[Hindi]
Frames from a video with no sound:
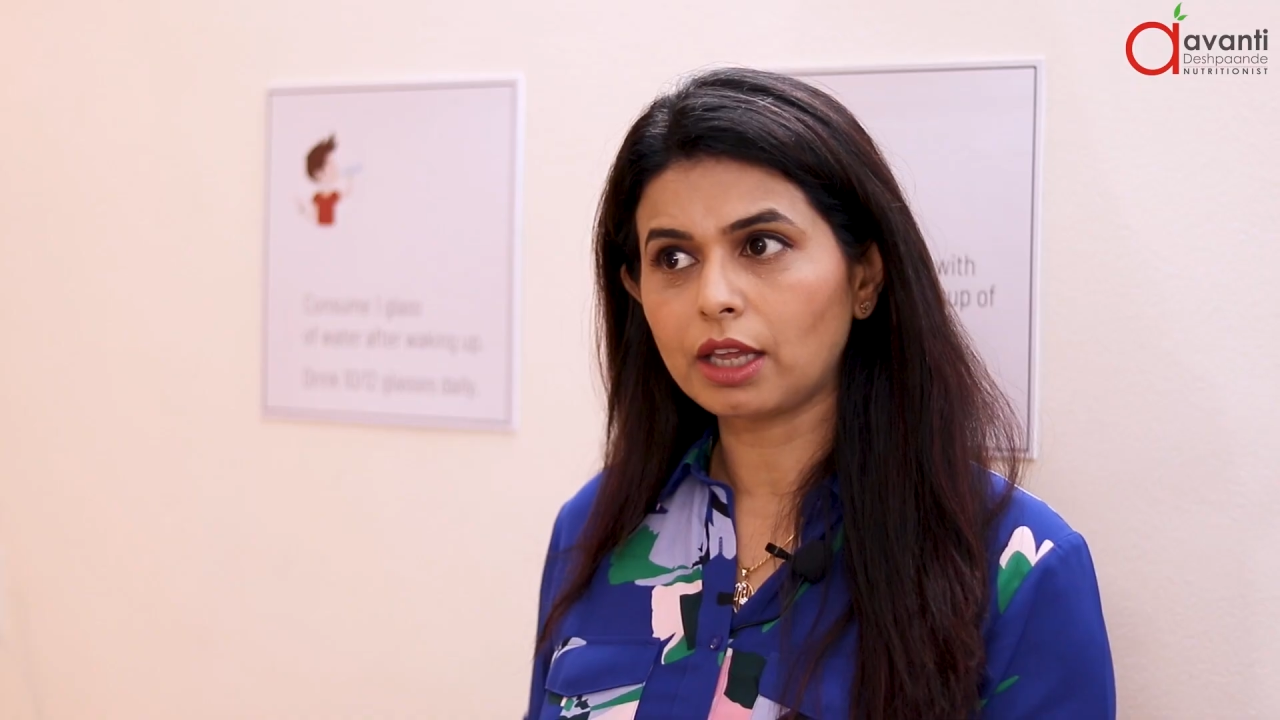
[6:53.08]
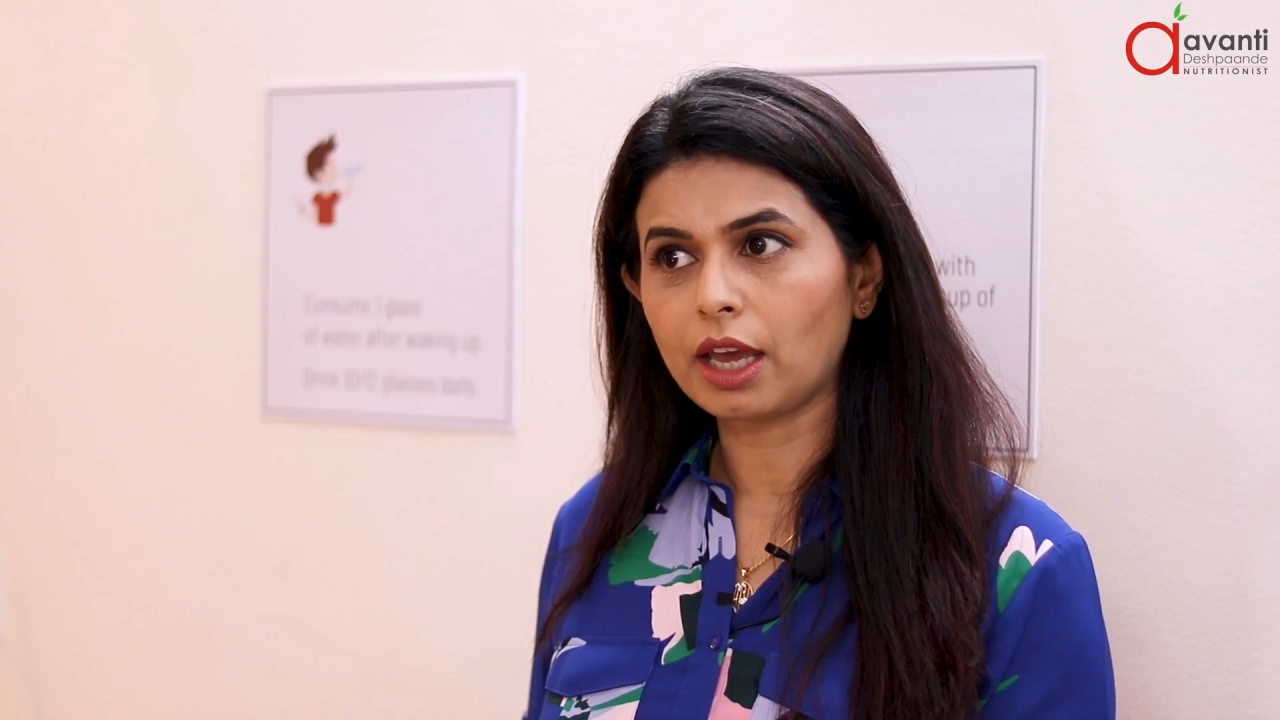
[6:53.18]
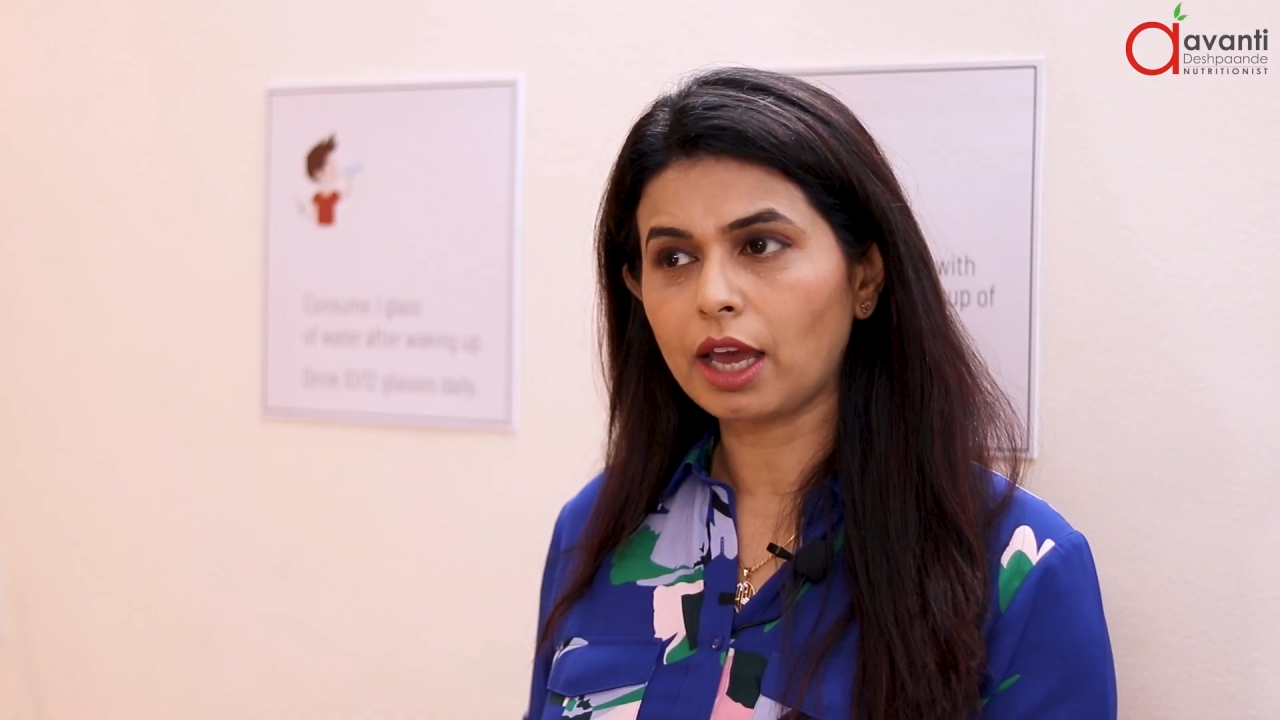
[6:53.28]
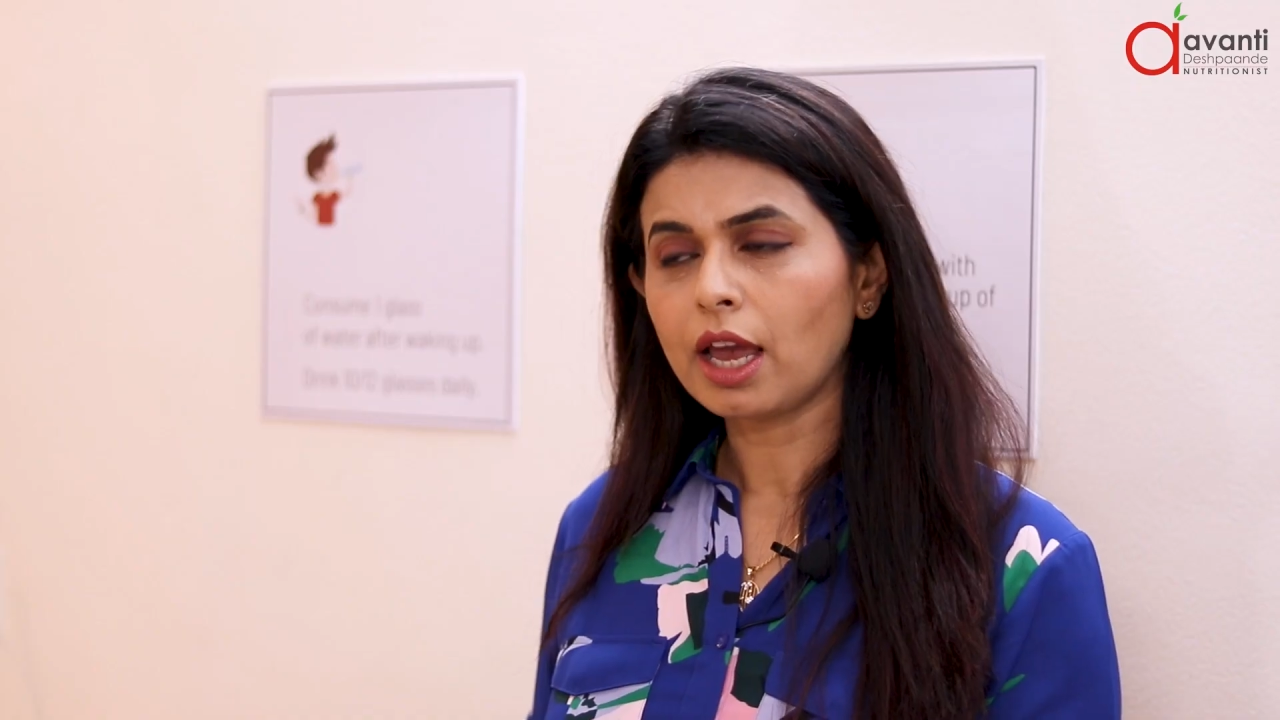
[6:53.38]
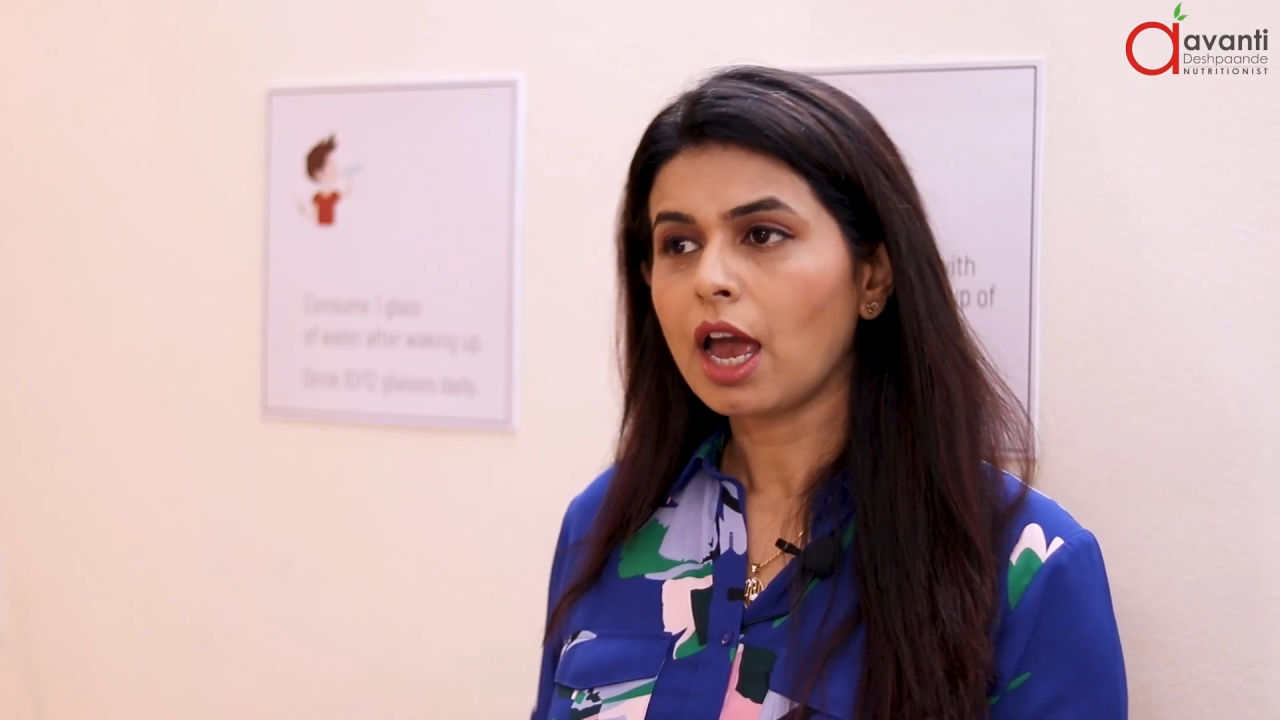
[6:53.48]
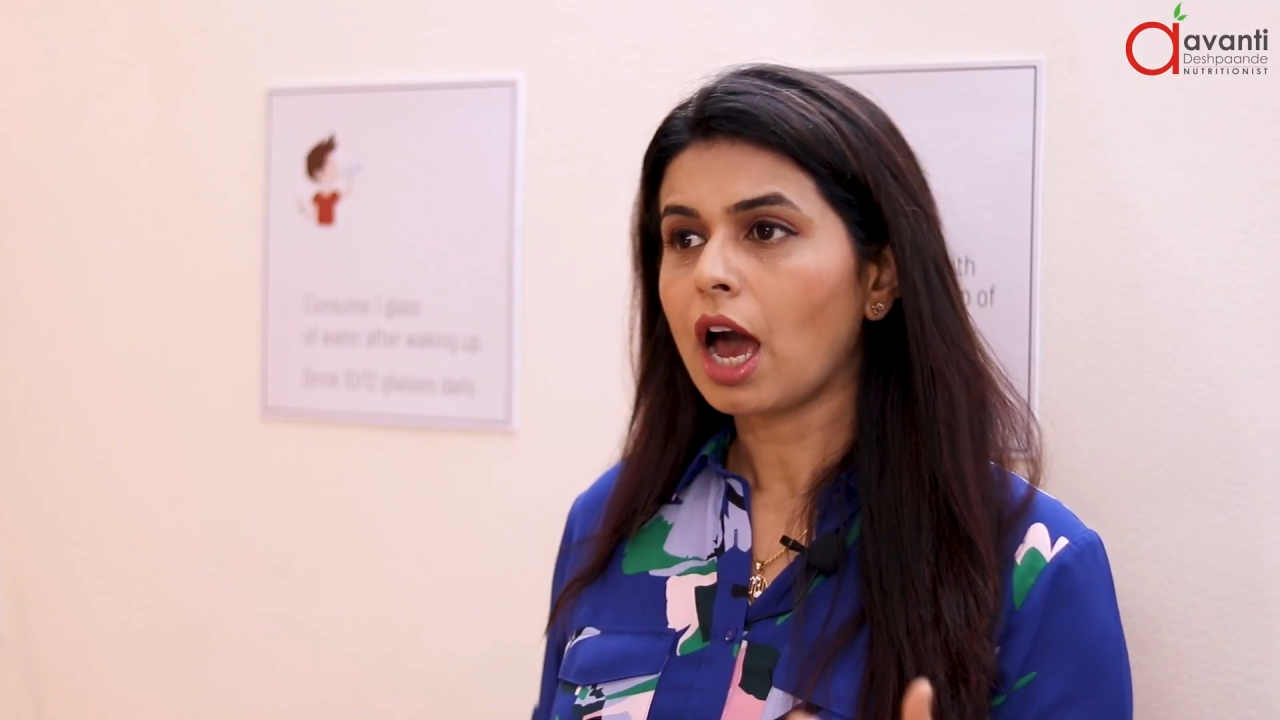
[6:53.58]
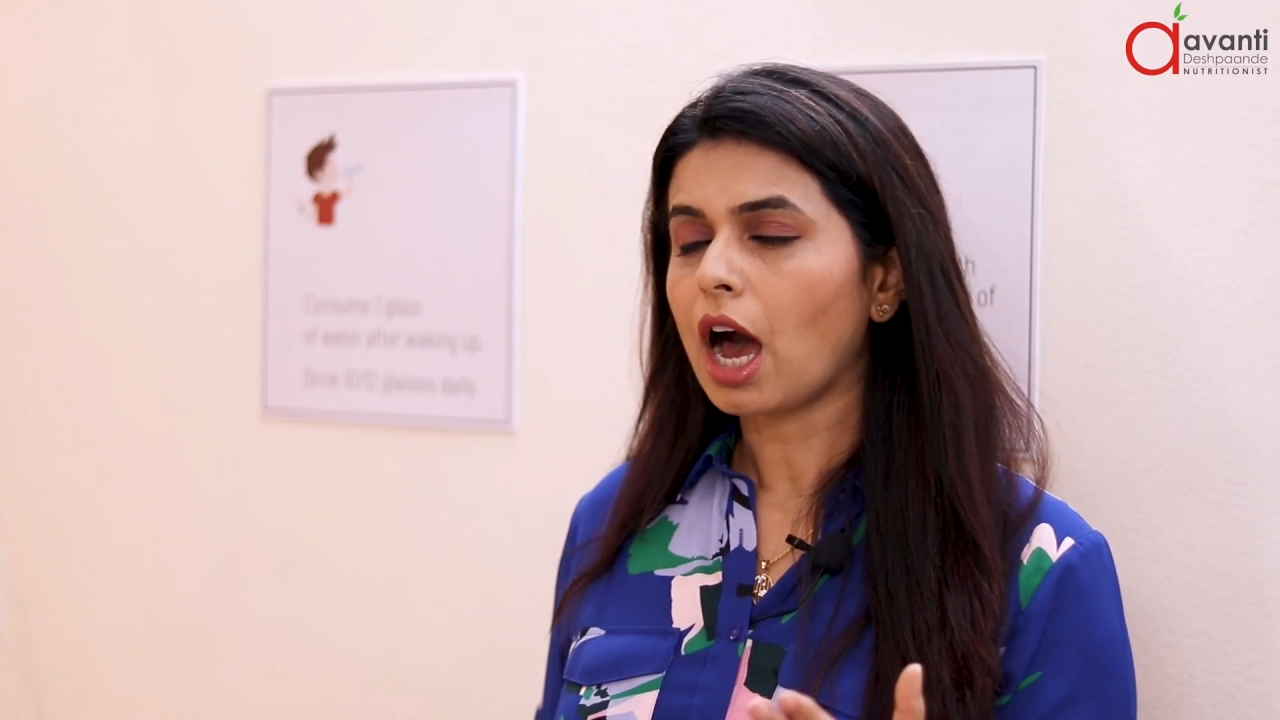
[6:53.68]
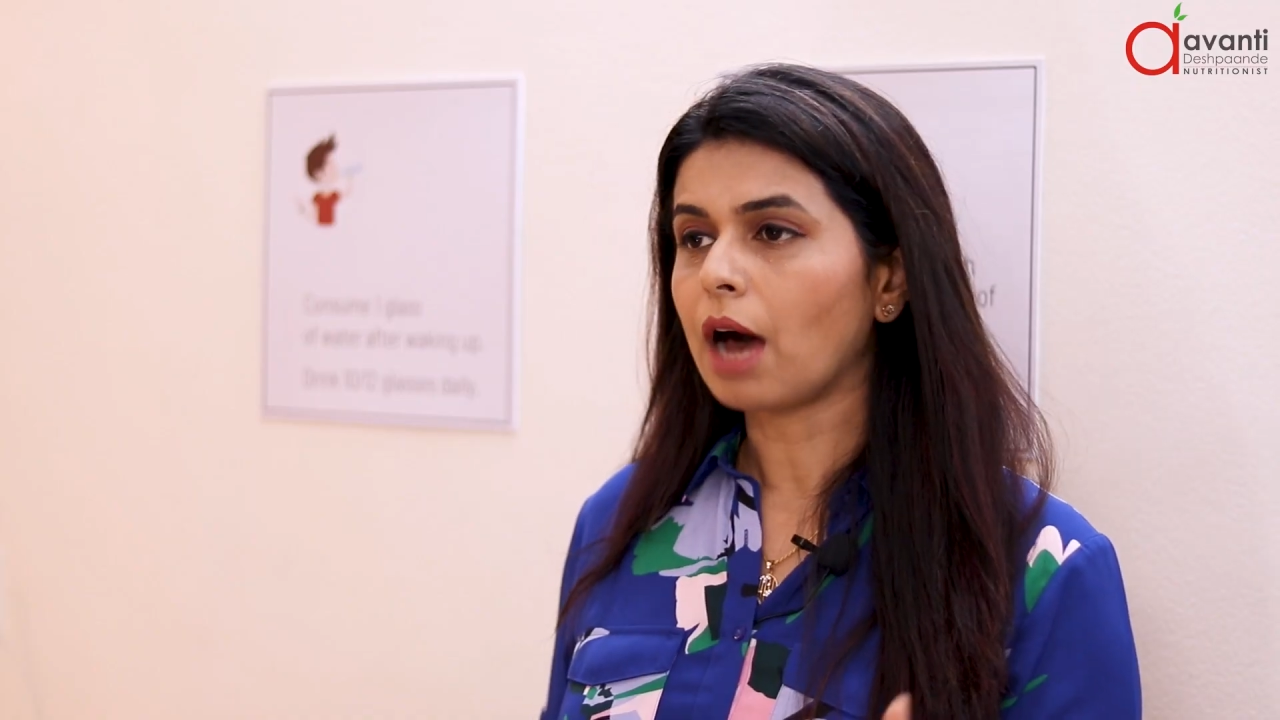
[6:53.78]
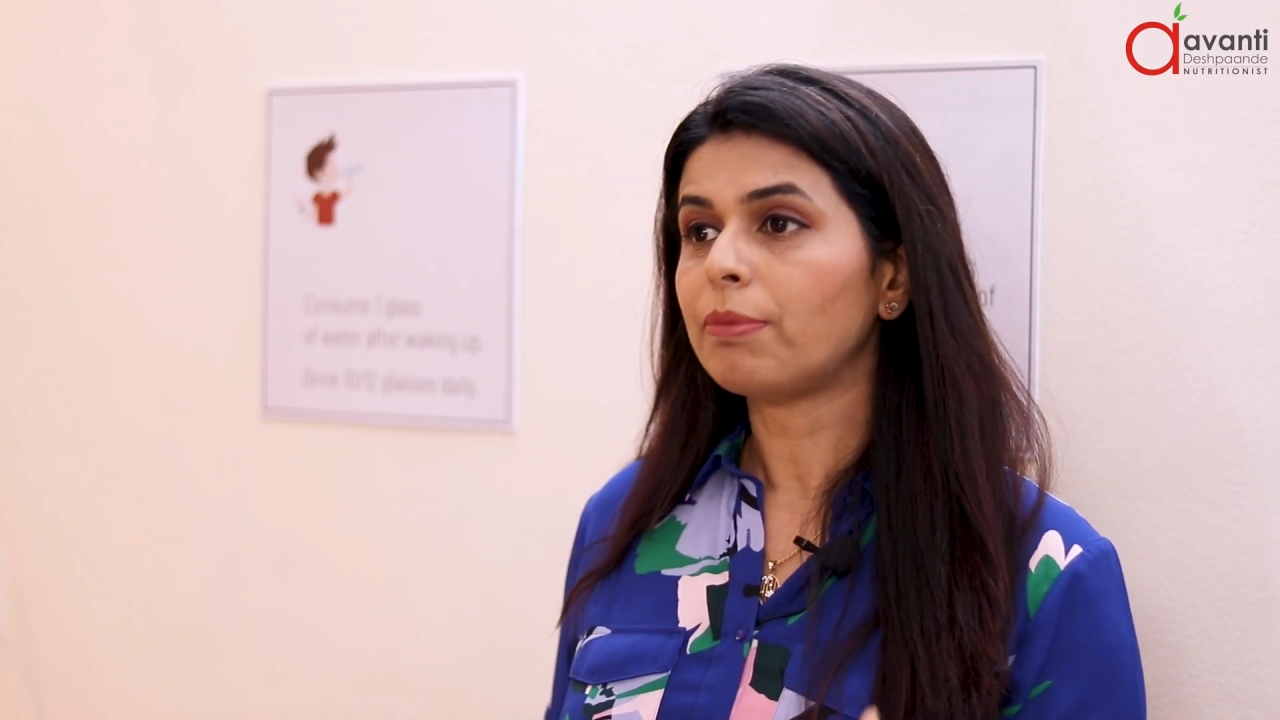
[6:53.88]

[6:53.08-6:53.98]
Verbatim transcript: हैं आप